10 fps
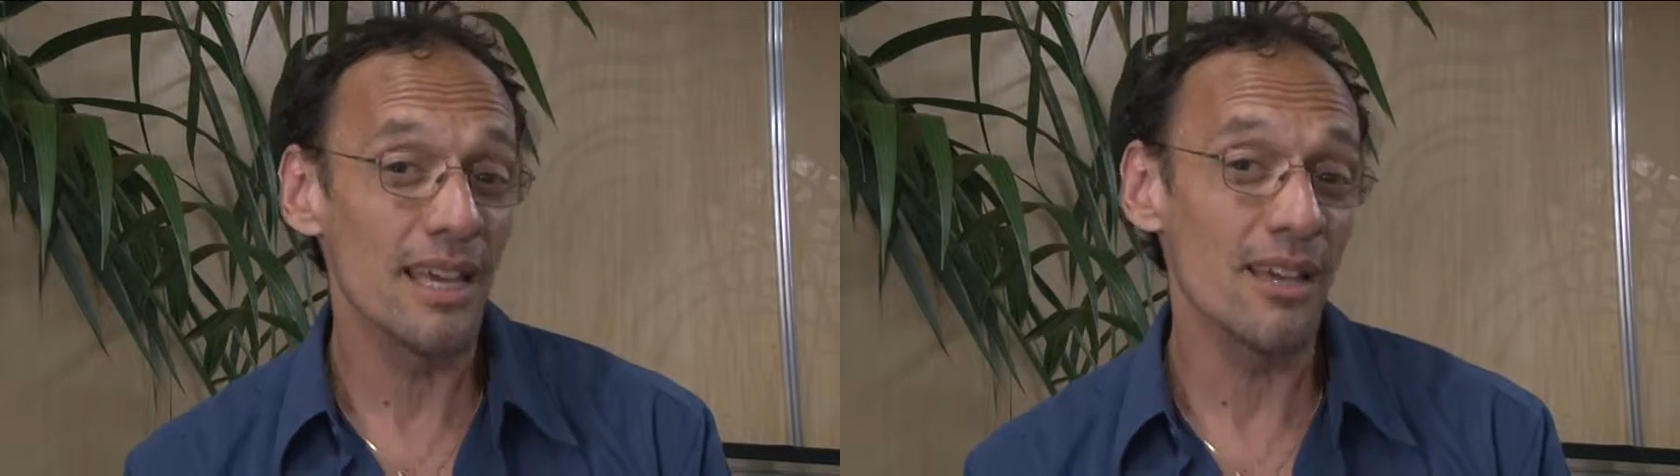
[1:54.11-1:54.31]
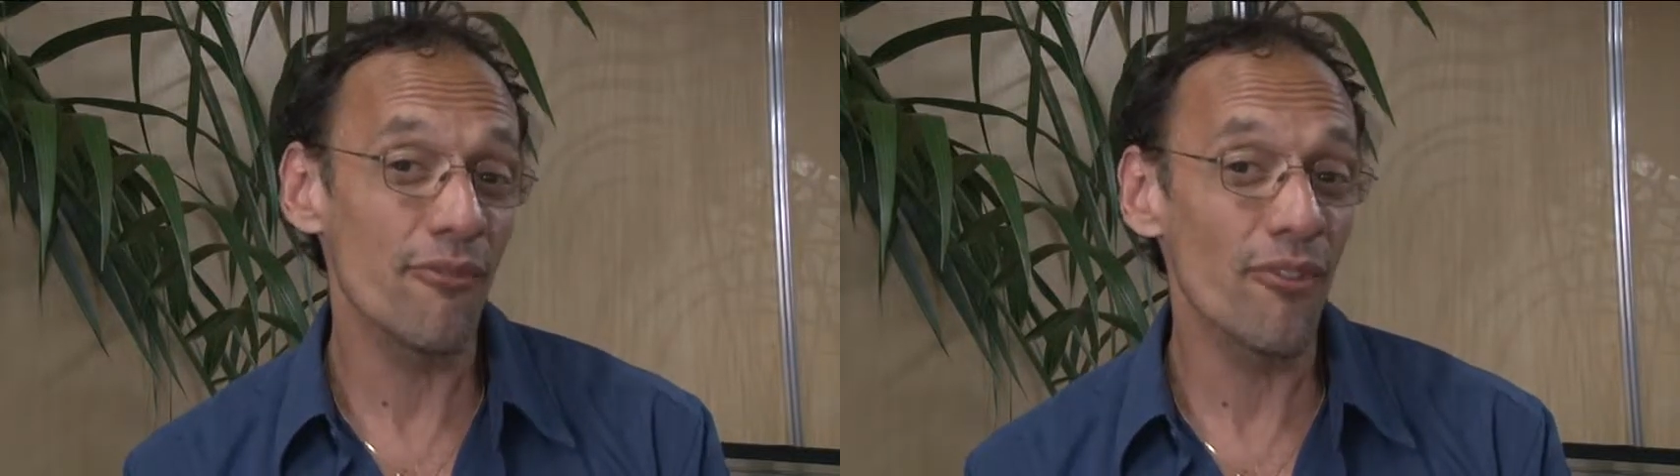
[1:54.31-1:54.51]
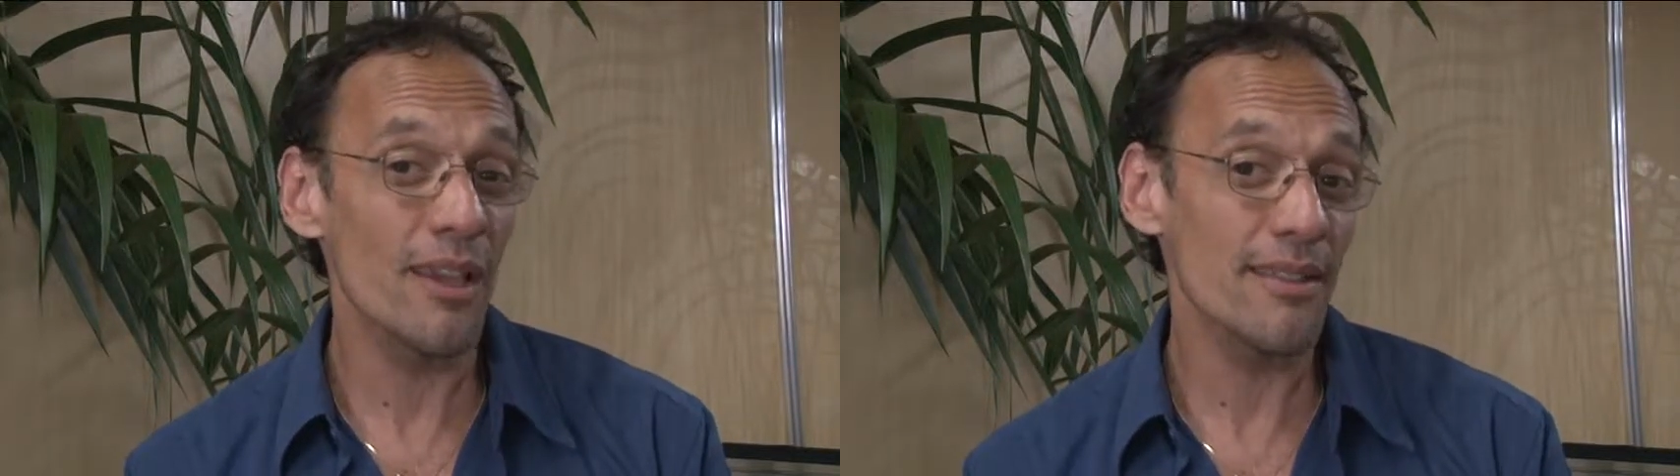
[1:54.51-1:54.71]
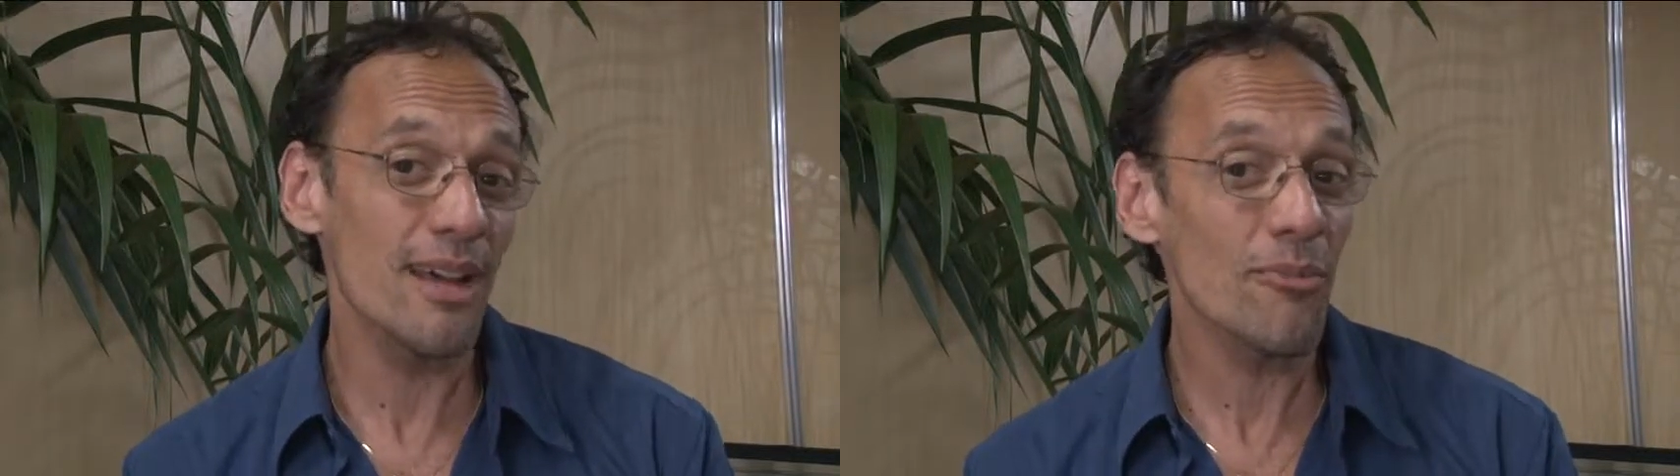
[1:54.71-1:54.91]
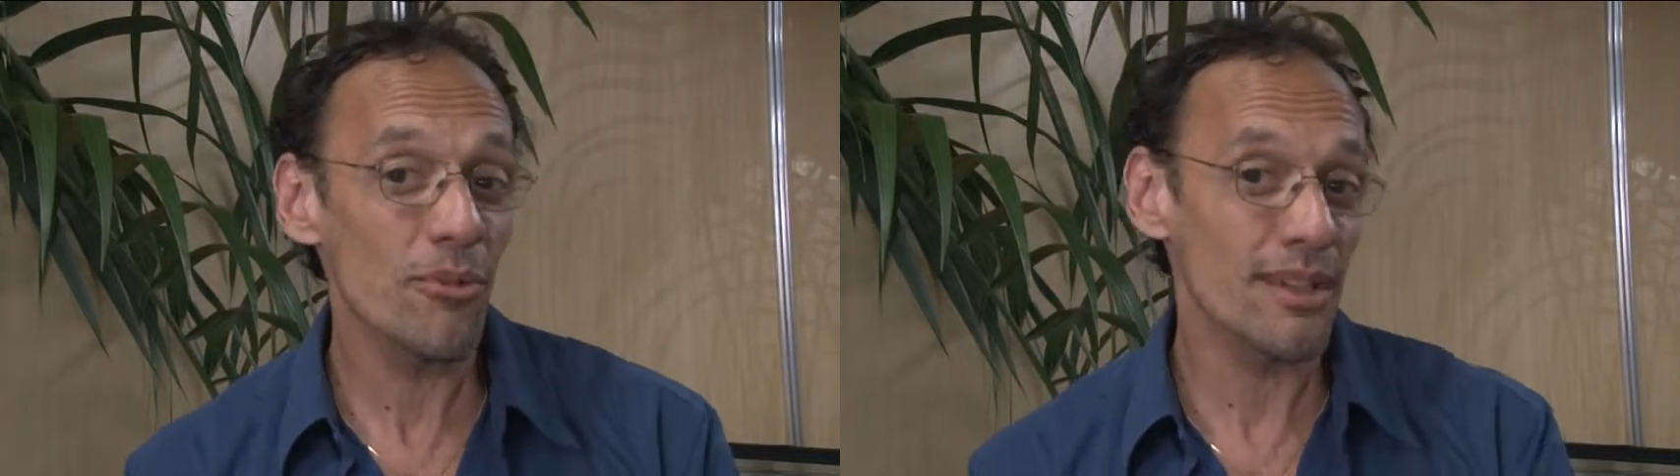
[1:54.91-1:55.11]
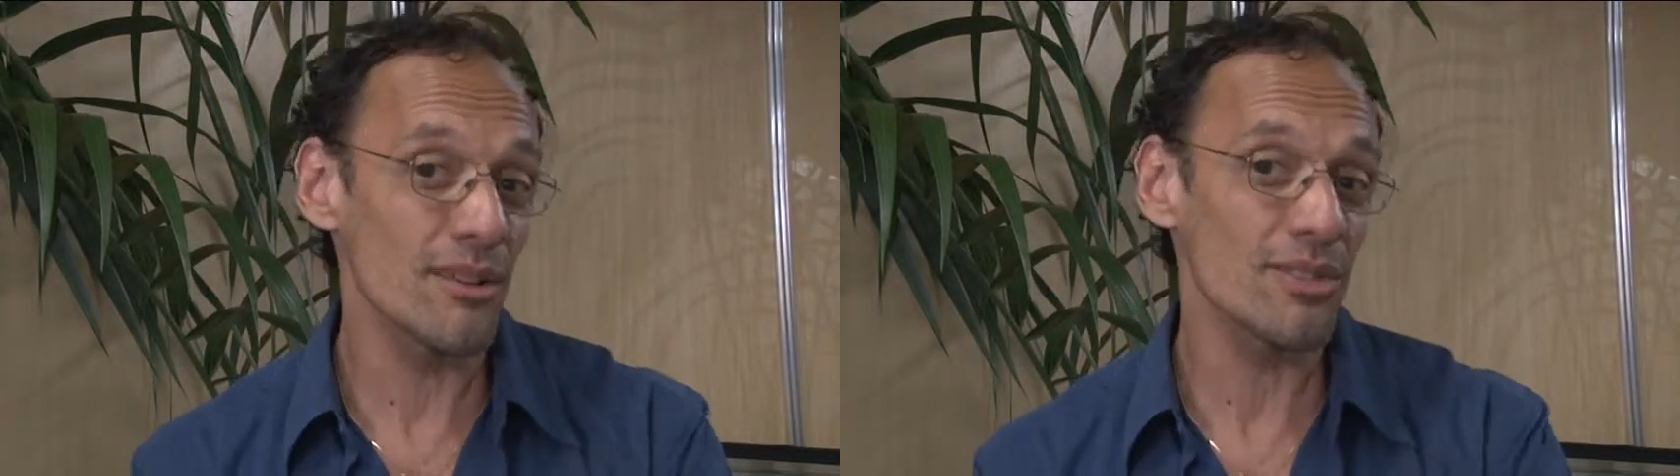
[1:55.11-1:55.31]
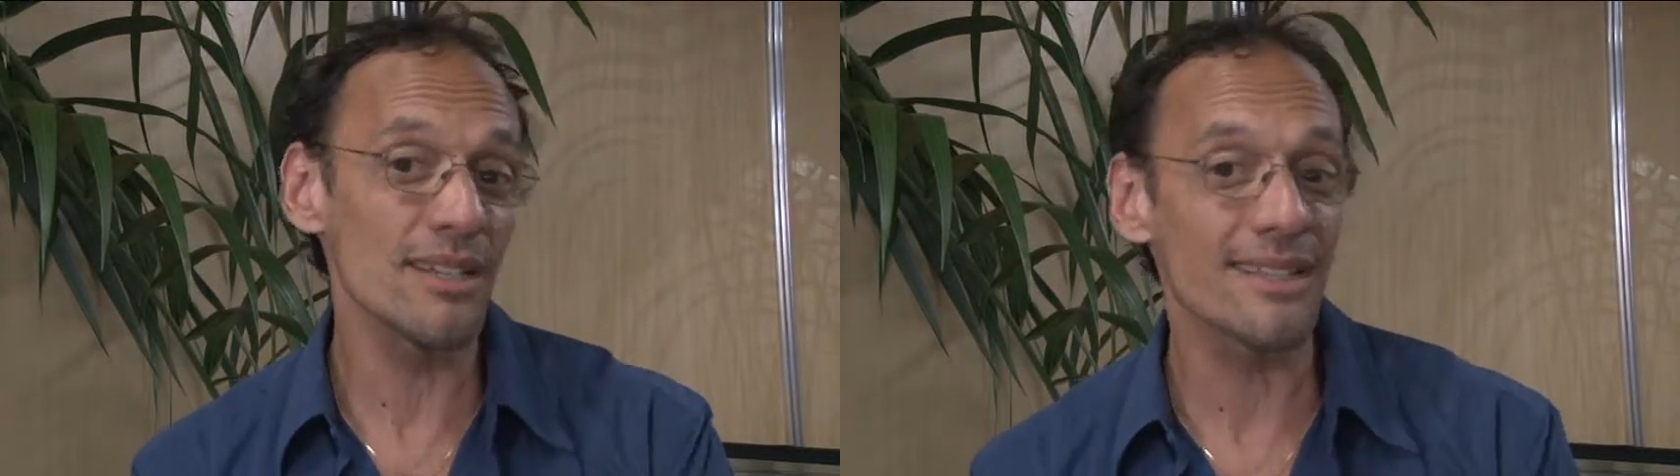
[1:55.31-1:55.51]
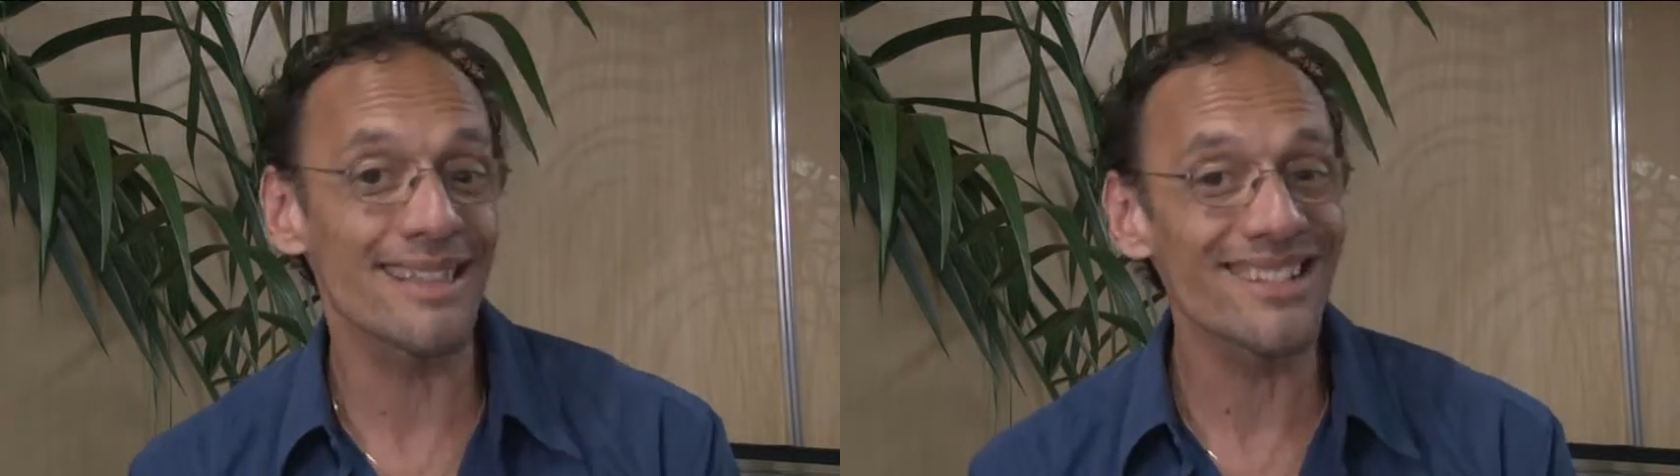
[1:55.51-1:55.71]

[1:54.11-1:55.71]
E eu fui não porque eu tinha